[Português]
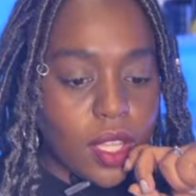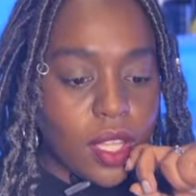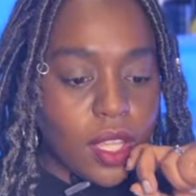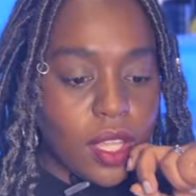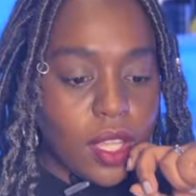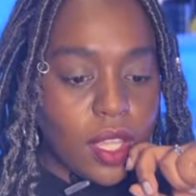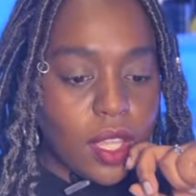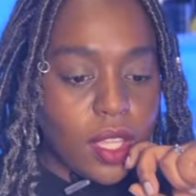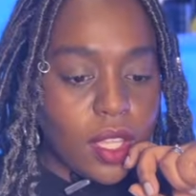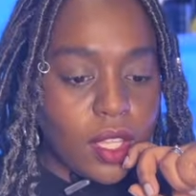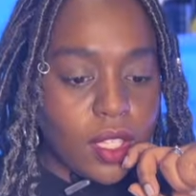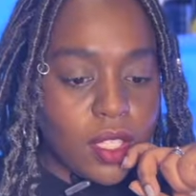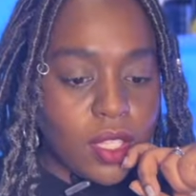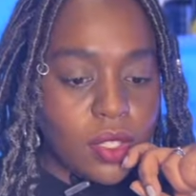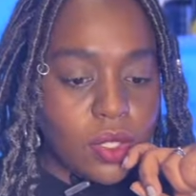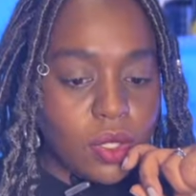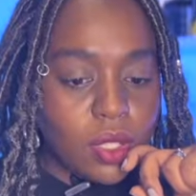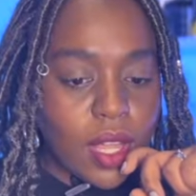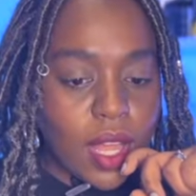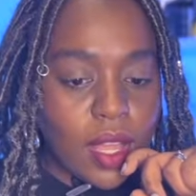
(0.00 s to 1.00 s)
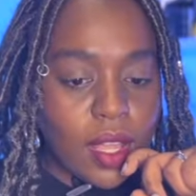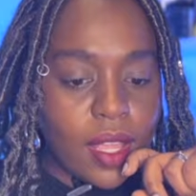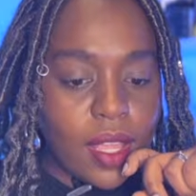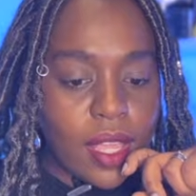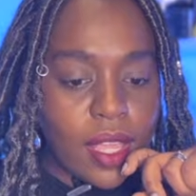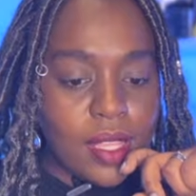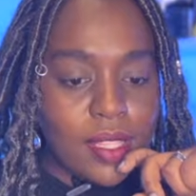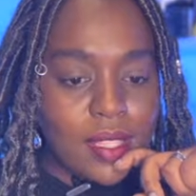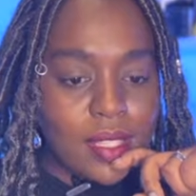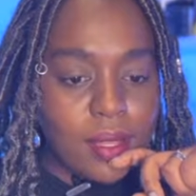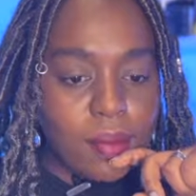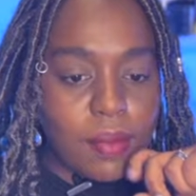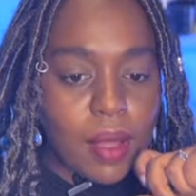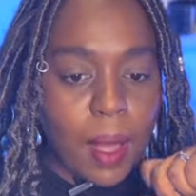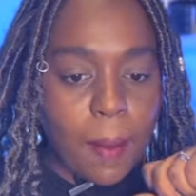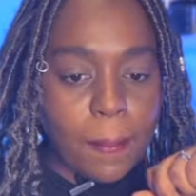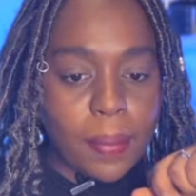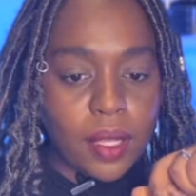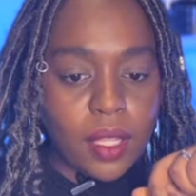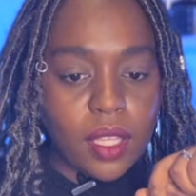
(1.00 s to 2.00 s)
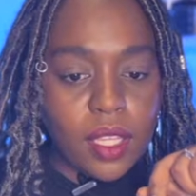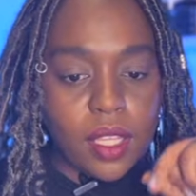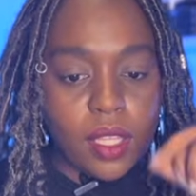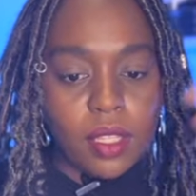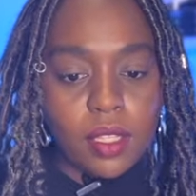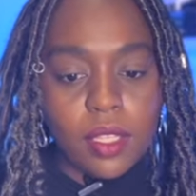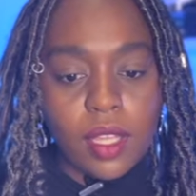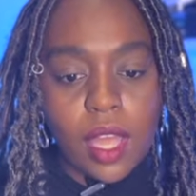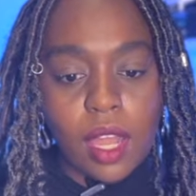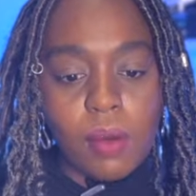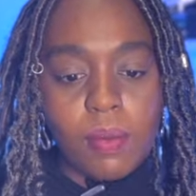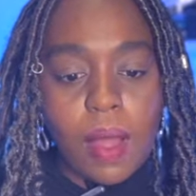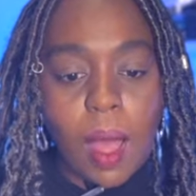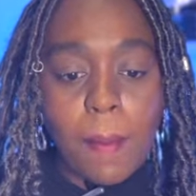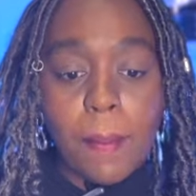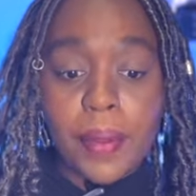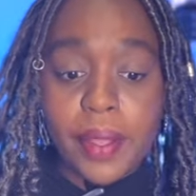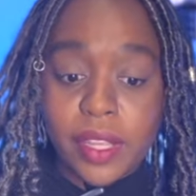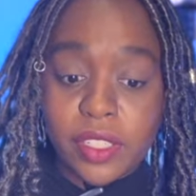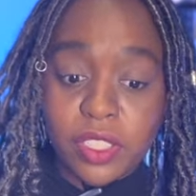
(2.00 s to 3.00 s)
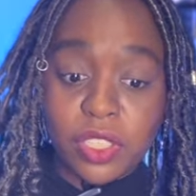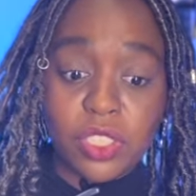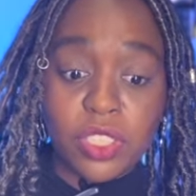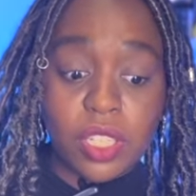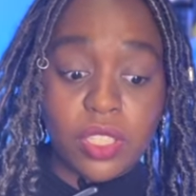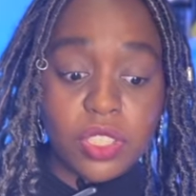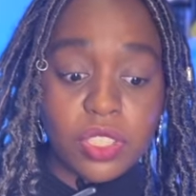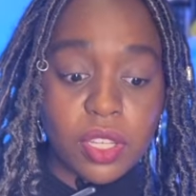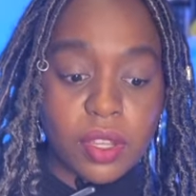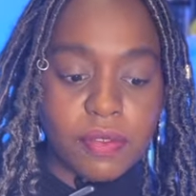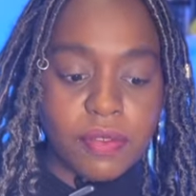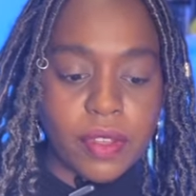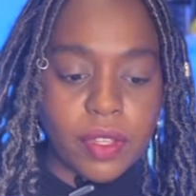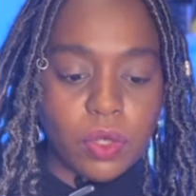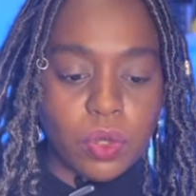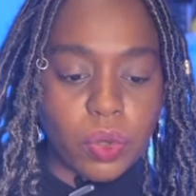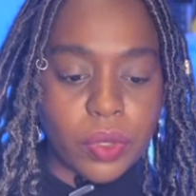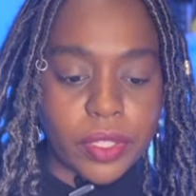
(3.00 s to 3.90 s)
E isso dá esse mapa aqui, que era o mapa que a gente já tinha feito